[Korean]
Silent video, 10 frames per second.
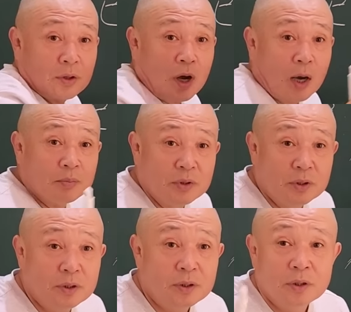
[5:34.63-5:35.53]

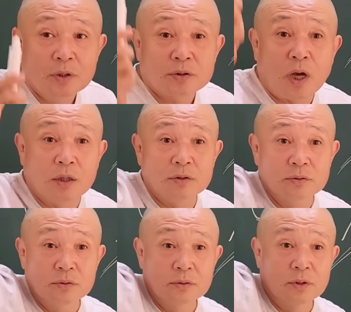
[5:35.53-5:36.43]
갑이
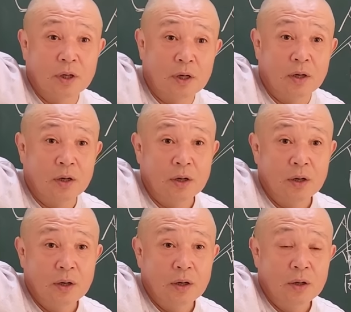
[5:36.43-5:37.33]
상승한 거야.
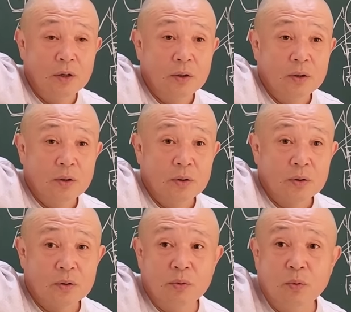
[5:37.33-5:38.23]

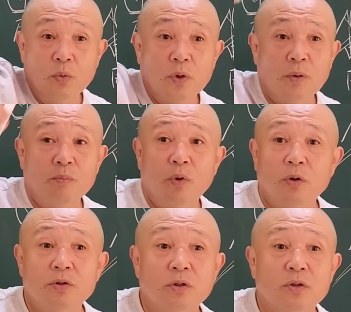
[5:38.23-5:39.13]
그 올해
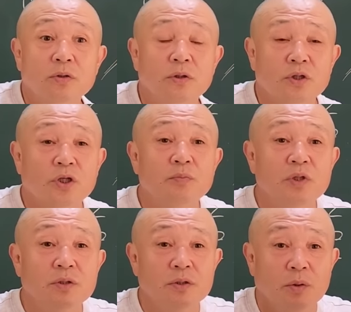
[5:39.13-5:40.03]
어떤 그런
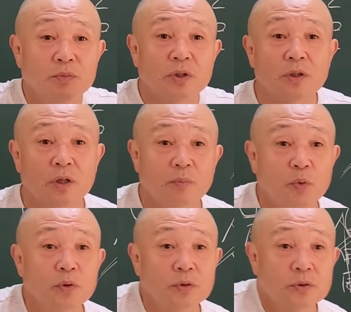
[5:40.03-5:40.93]
기미들이 엄청나게
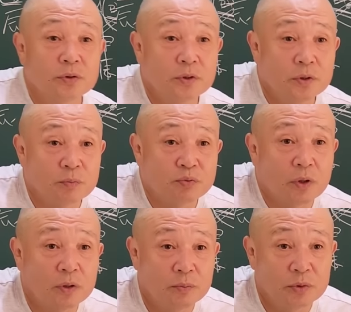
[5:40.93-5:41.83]
보이는 거지,
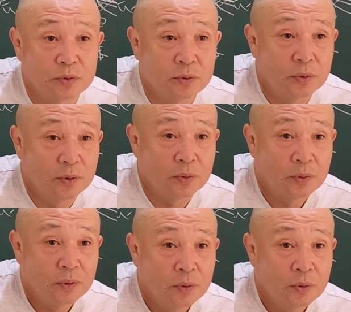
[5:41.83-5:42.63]
불안하면서도.